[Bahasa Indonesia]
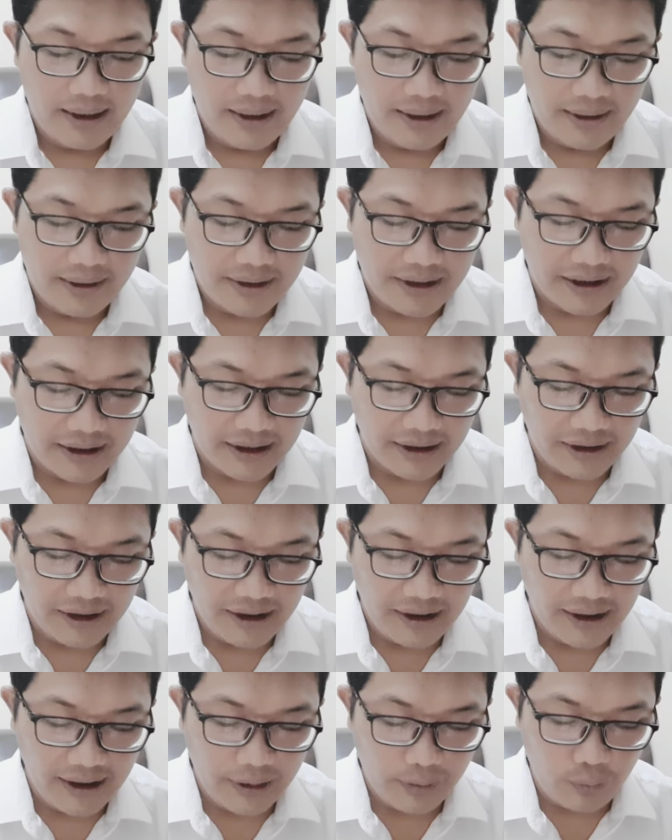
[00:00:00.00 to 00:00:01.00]

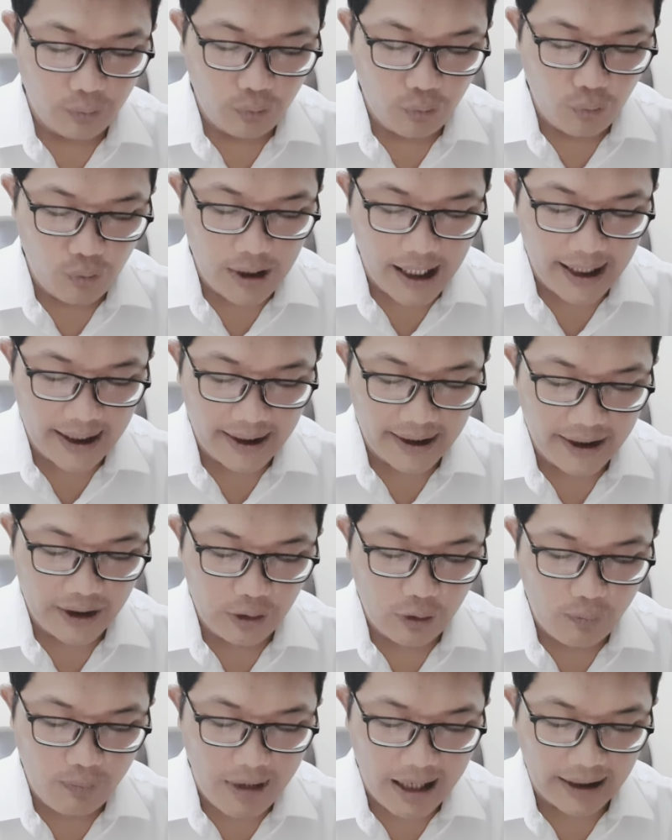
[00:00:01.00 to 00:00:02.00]
Seketika itu juga anak
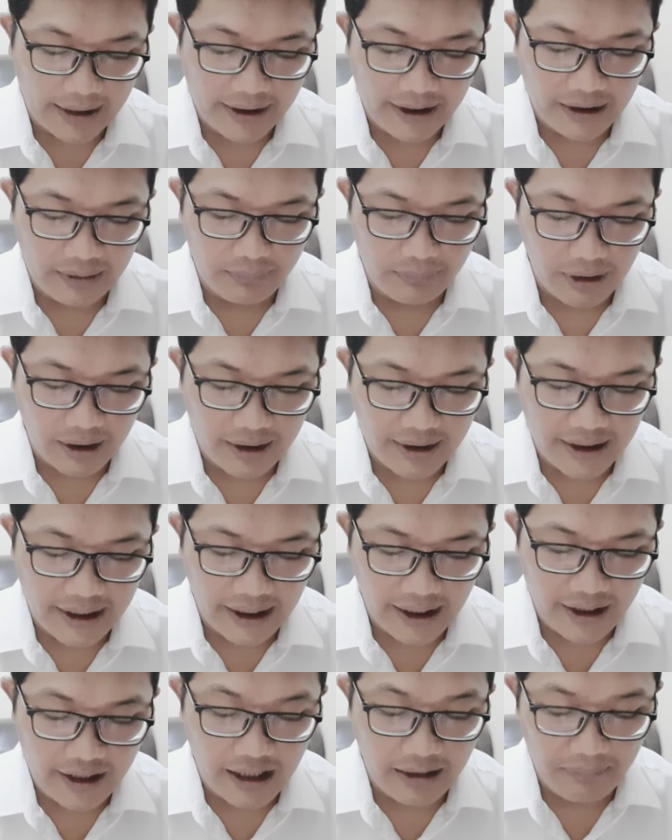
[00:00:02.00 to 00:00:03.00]
itu bangkit
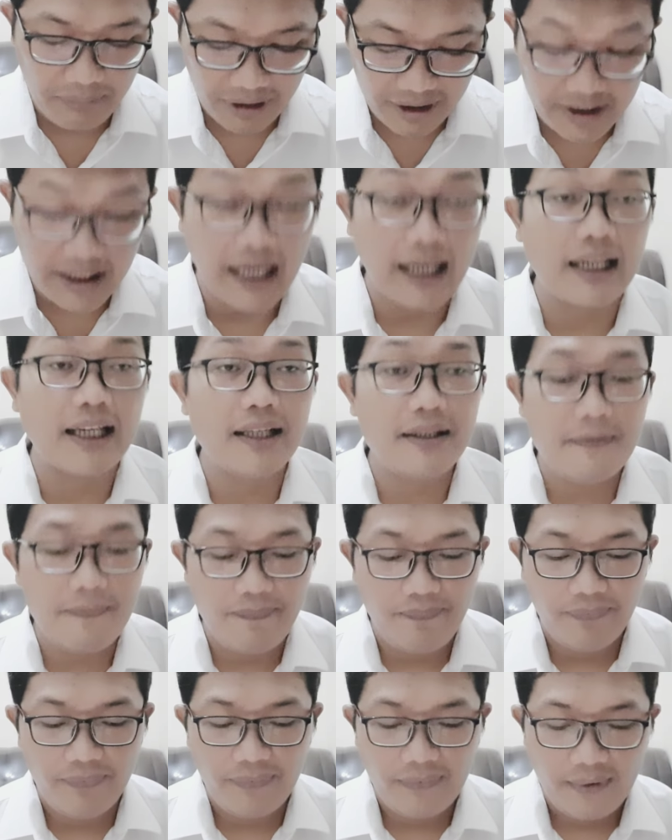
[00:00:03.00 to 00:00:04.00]
berdiri dan berjalan,
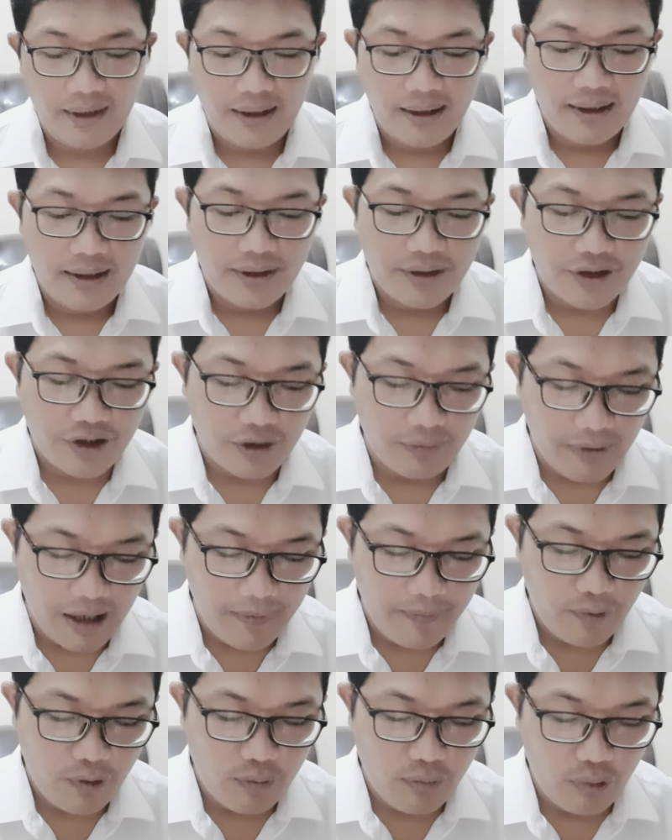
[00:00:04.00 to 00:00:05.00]

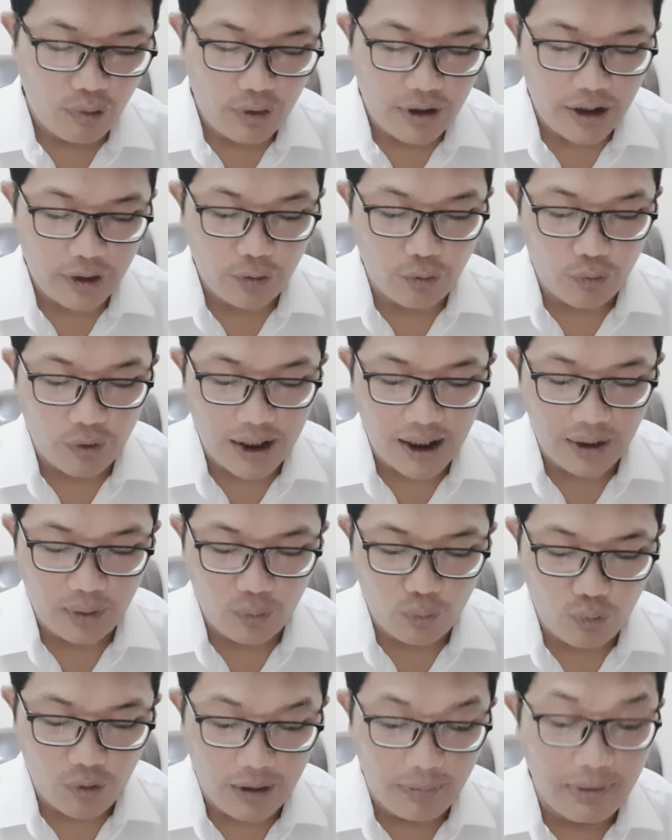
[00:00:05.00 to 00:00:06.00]
sebab umurnya sudah
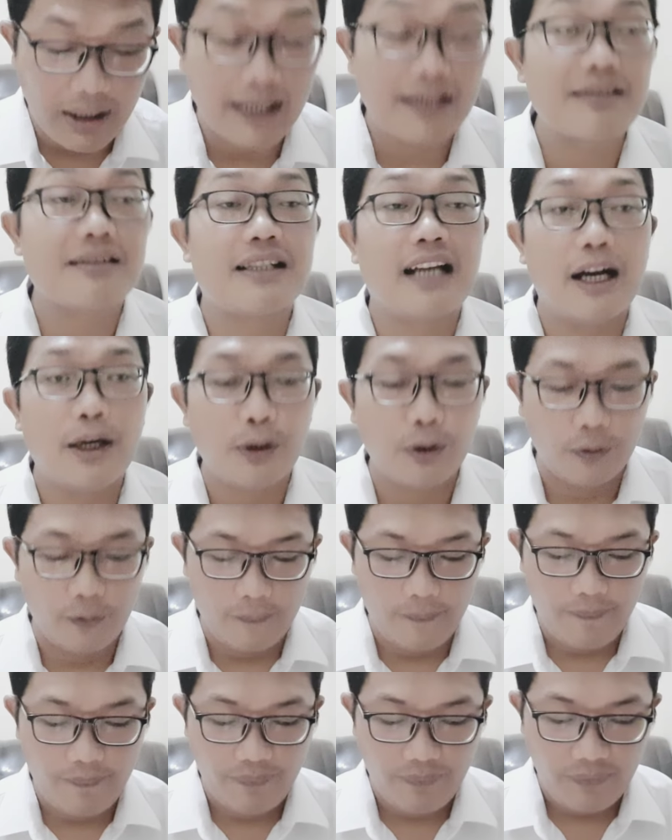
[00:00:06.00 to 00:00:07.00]
12 tahun.
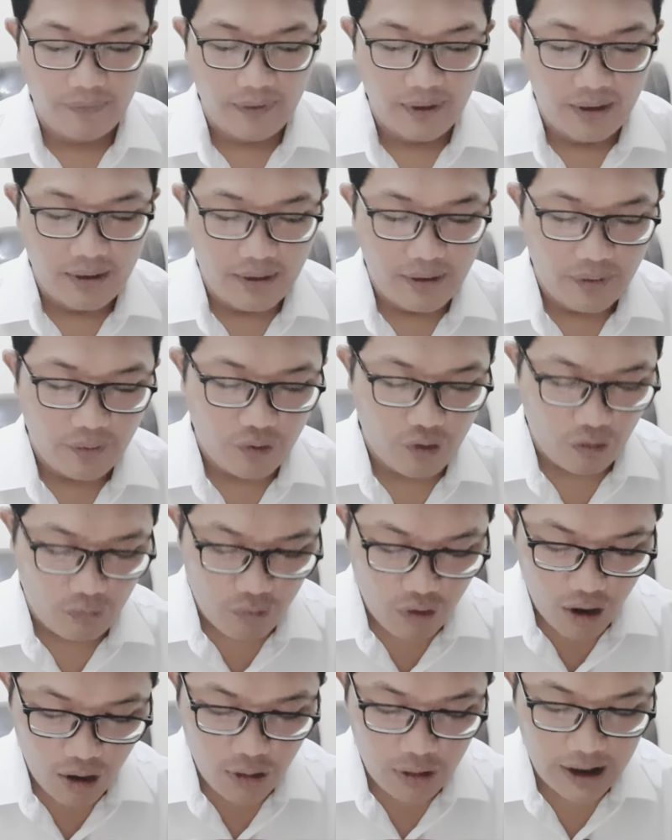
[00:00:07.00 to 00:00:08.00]

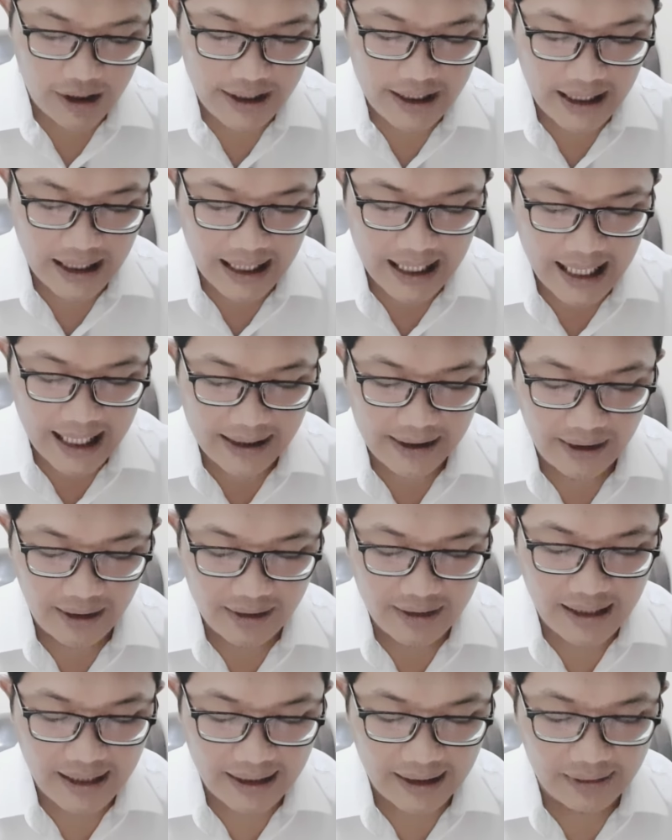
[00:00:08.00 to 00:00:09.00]
Semua orang yang hadir
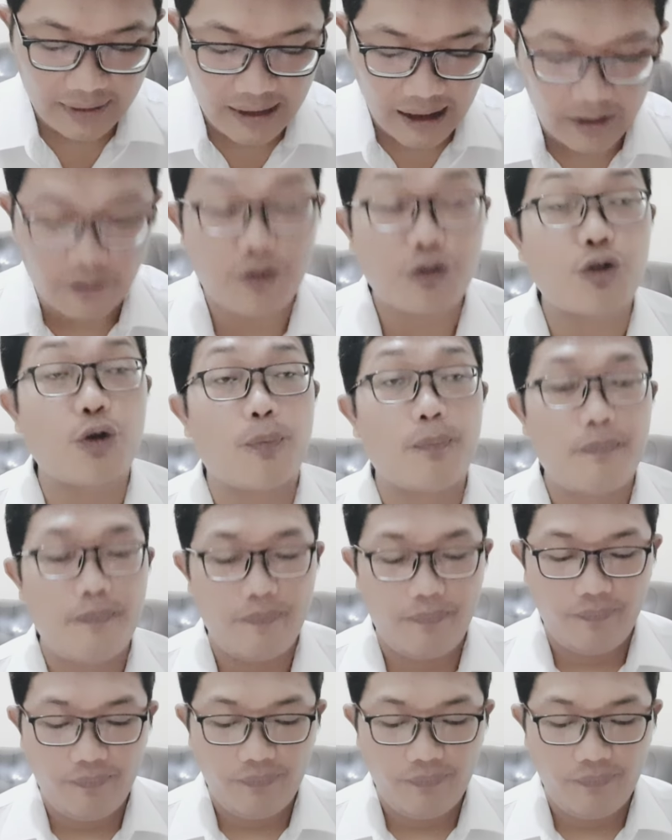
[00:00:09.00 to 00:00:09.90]
sangat takjub.